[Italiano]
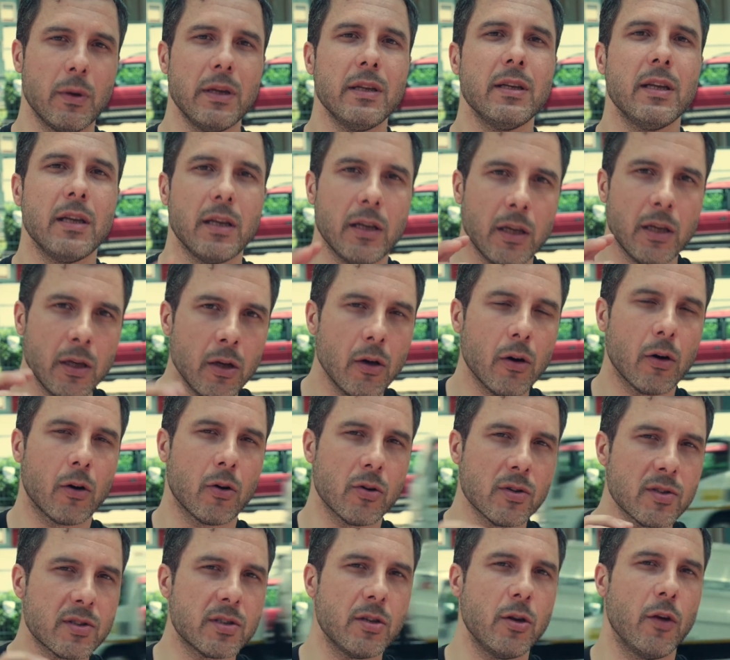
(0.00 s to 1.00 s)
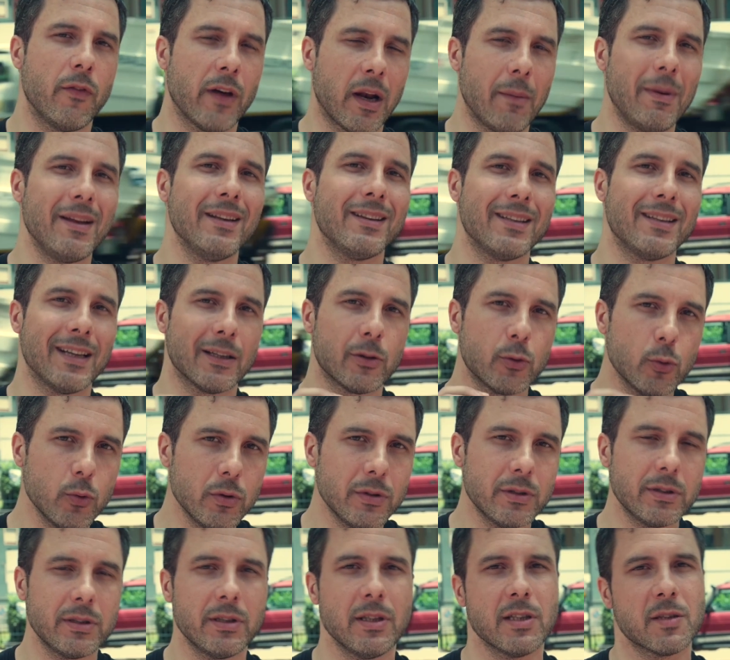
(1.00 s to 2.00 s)
Quindi io consiglio veramente a
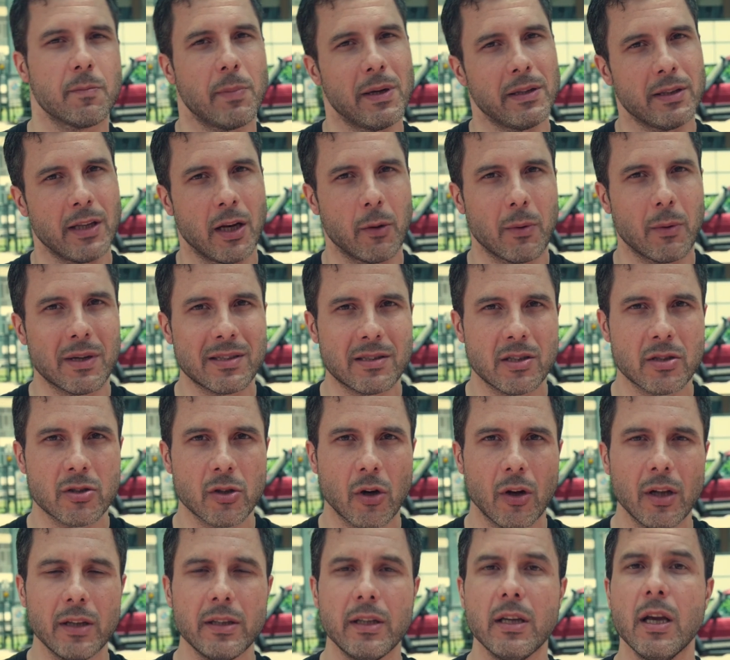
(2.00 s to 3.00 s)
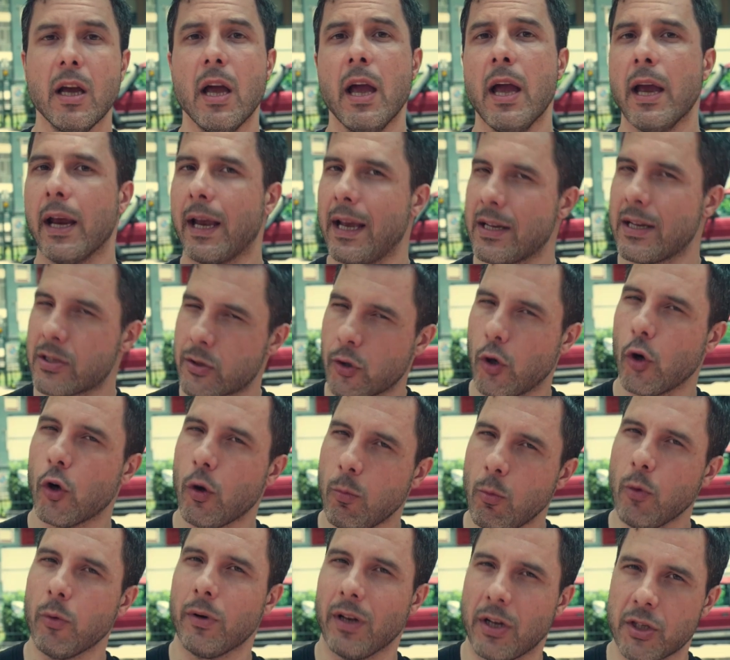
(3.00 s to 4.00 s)
tutti di spendere questi soldi, che sono
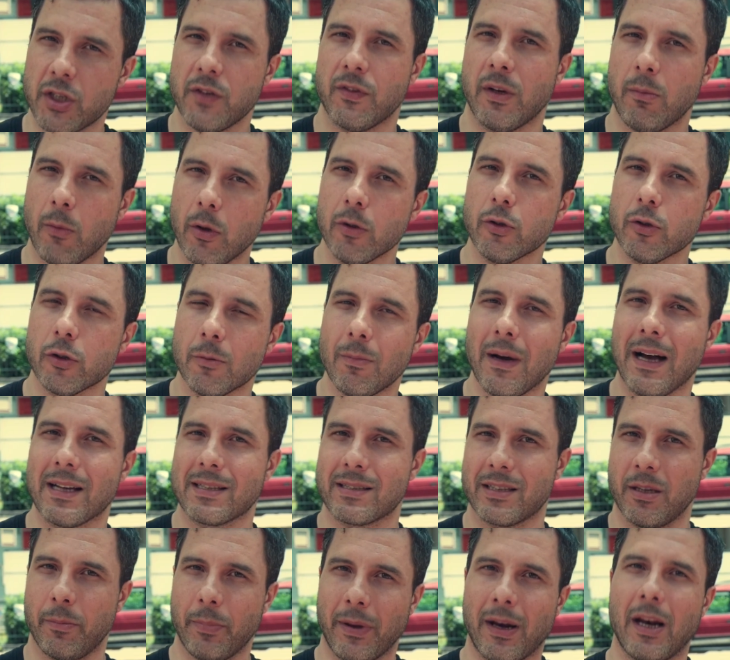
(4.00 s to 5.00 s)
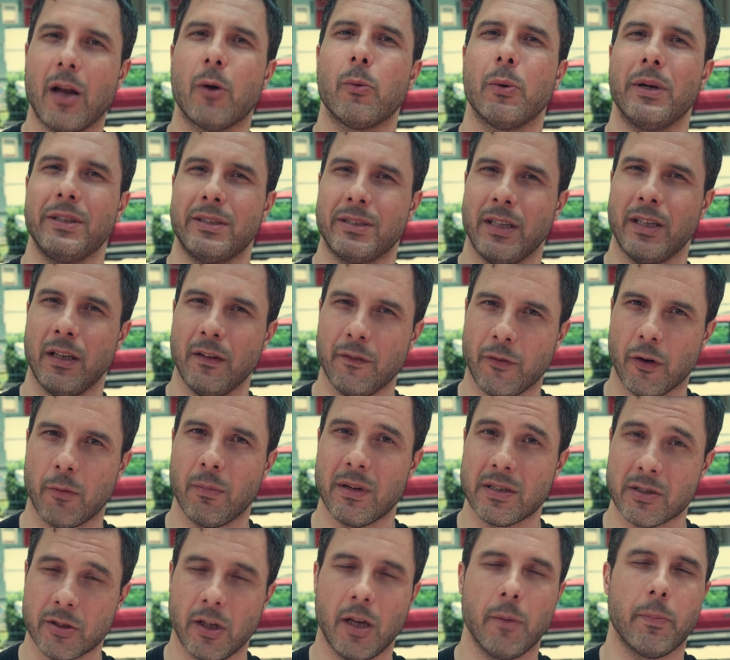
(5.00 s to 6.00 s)
comunque una cifra molto bassa per la qualità di
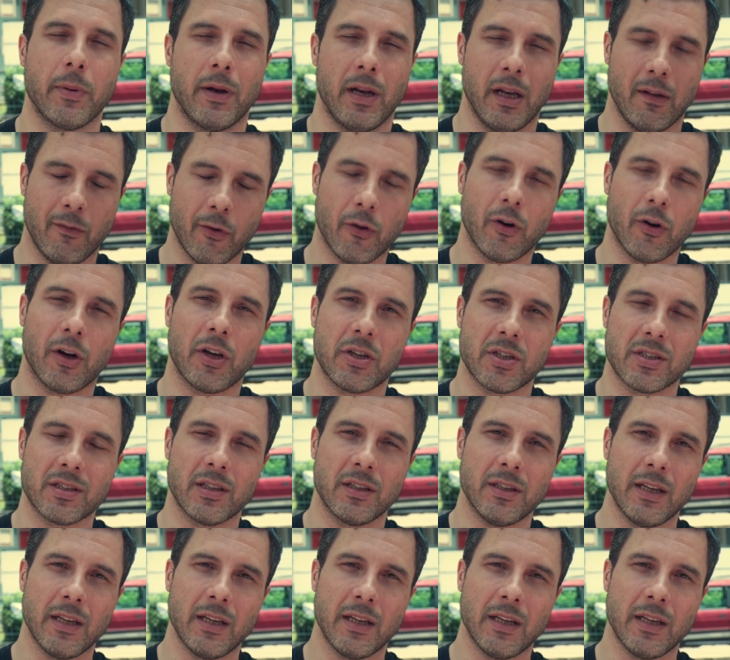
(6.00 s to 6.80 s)
informazione e per il lavoro che ci sta